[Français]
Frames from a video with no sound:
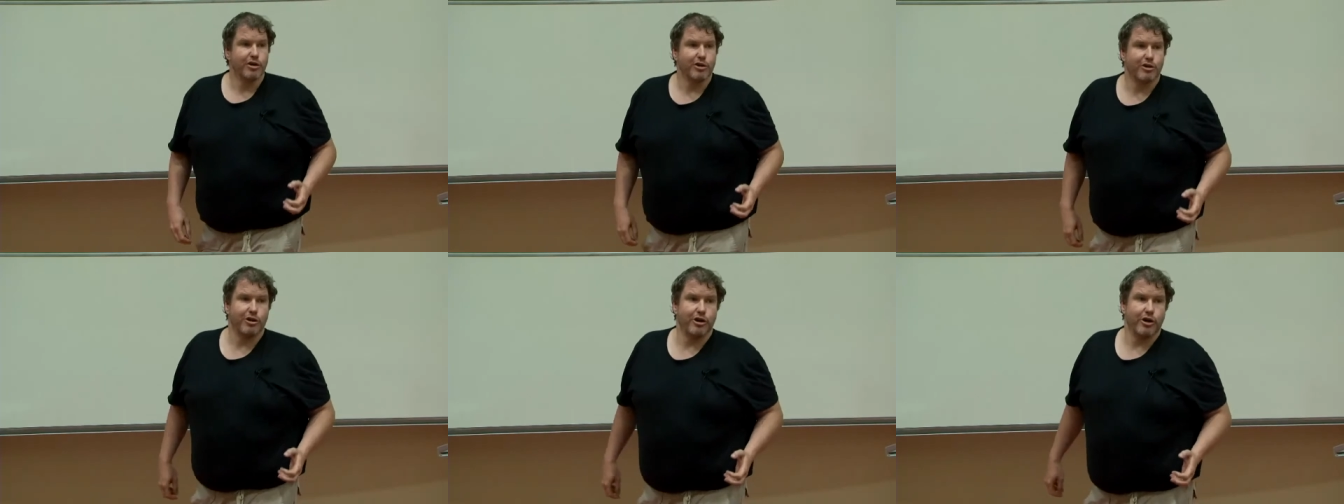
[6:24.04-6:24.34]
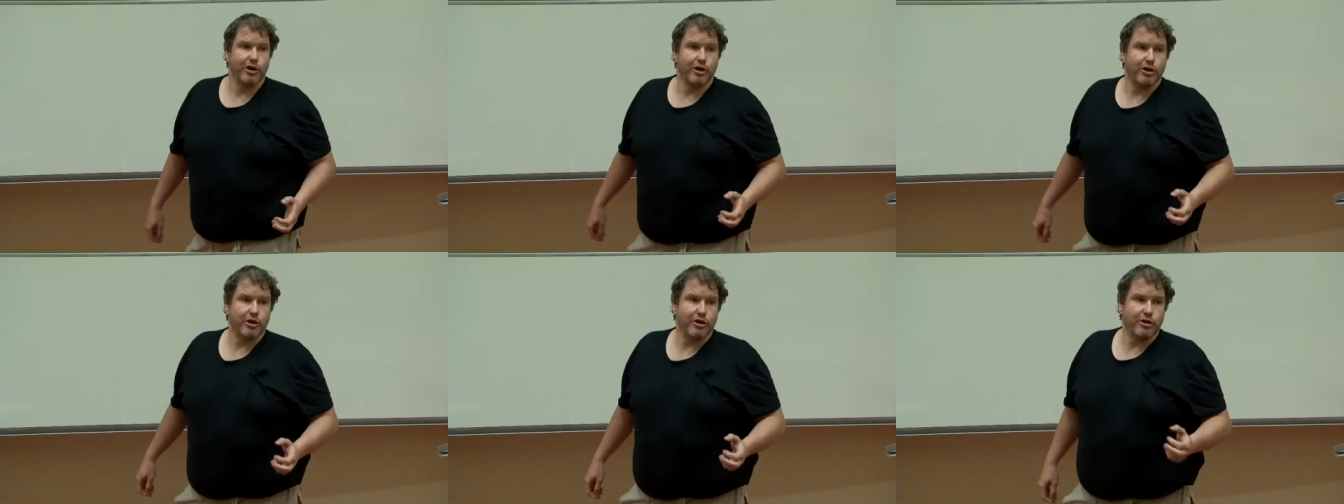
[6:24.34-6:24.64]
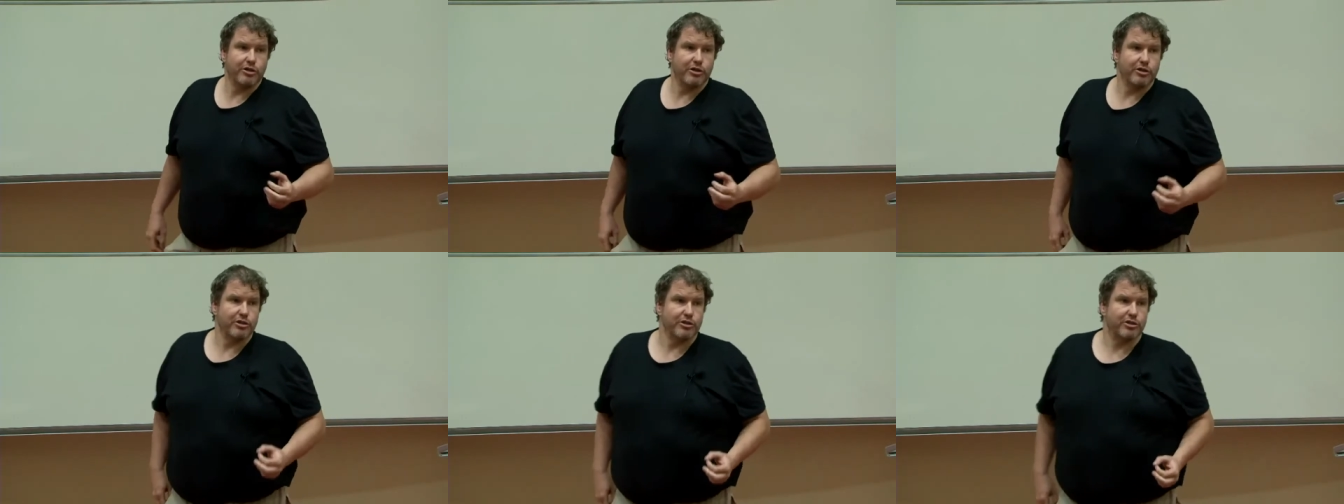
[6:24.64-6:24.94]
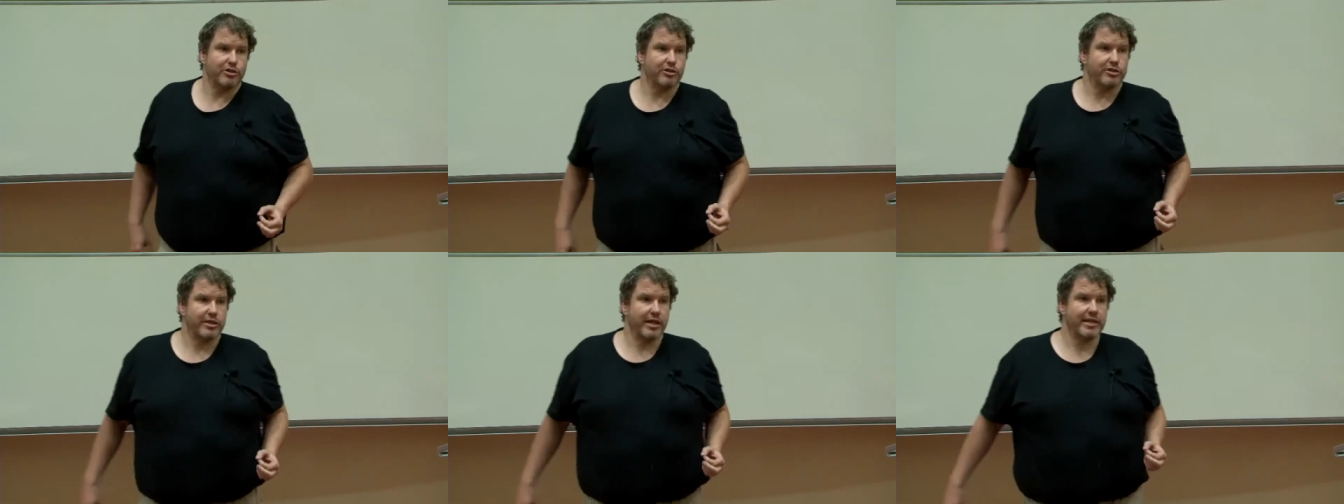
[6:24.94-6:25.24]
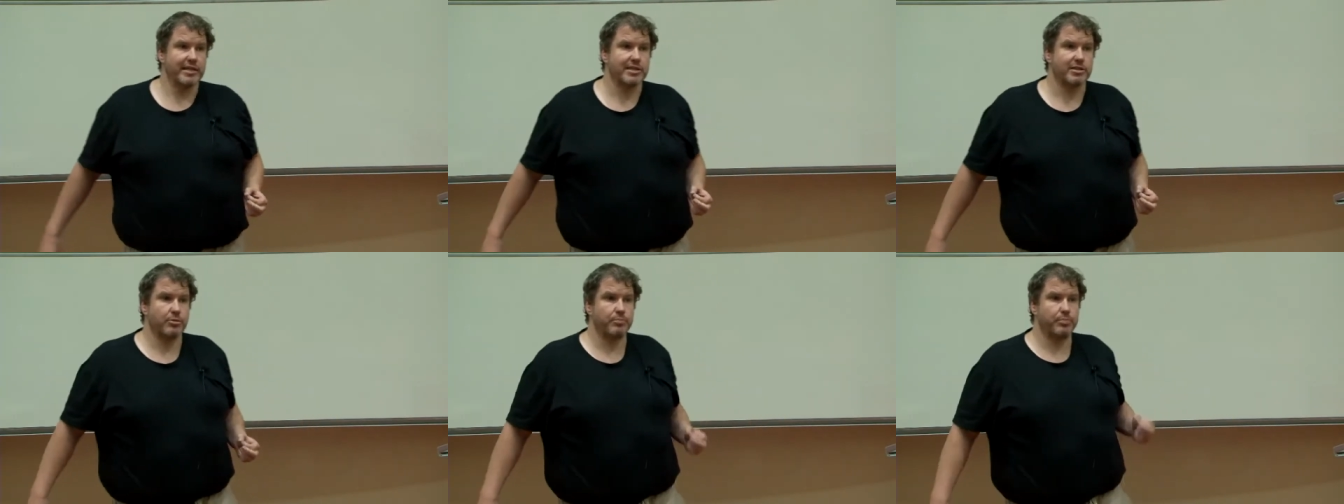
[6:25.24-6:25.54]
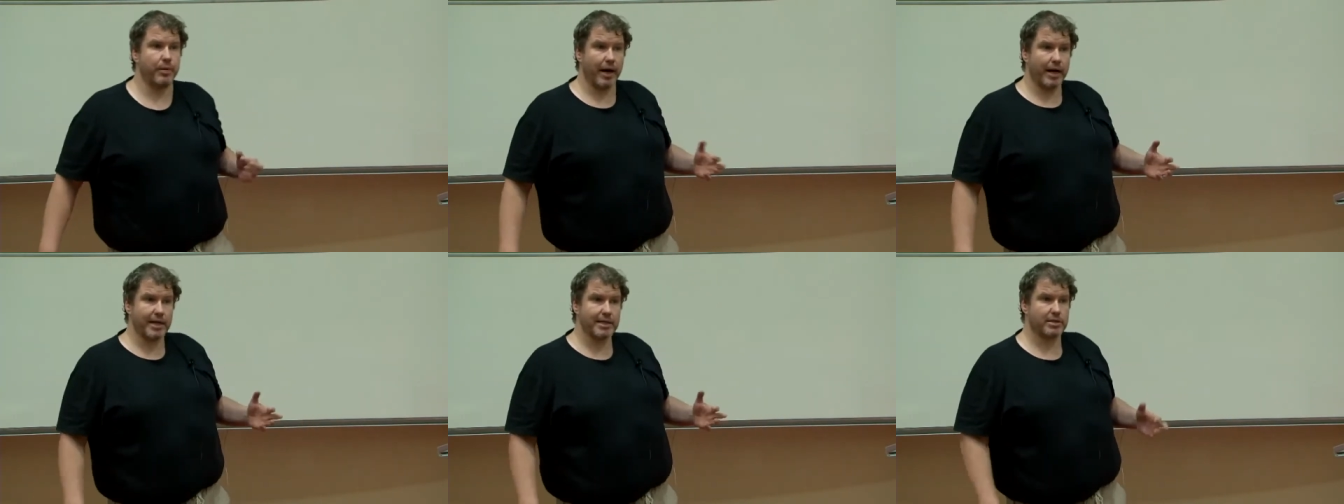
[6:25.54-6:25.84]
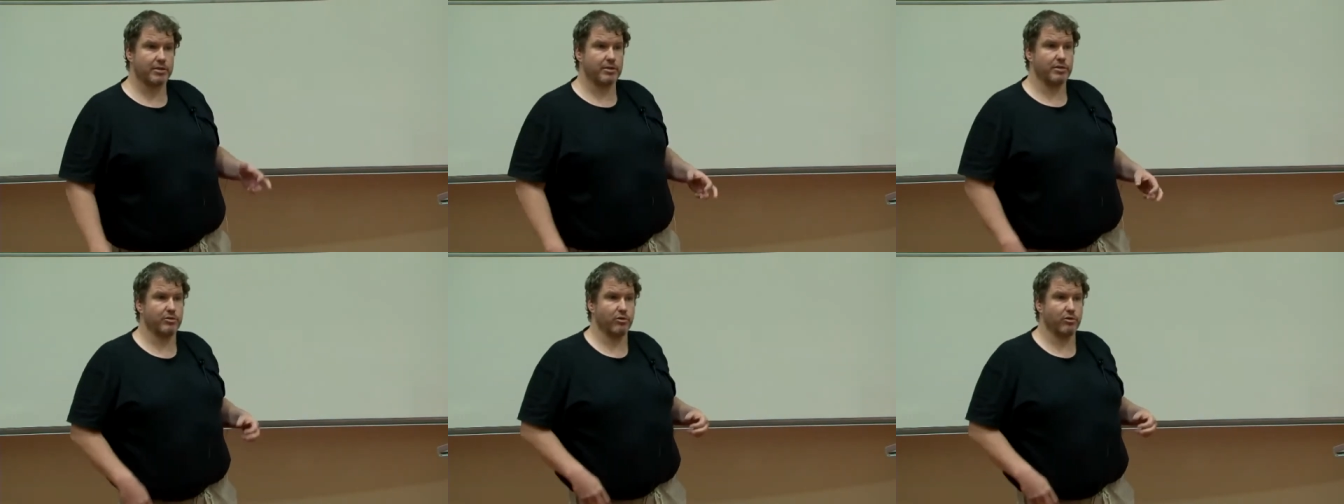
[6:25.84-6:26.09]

que euh, ce test passe,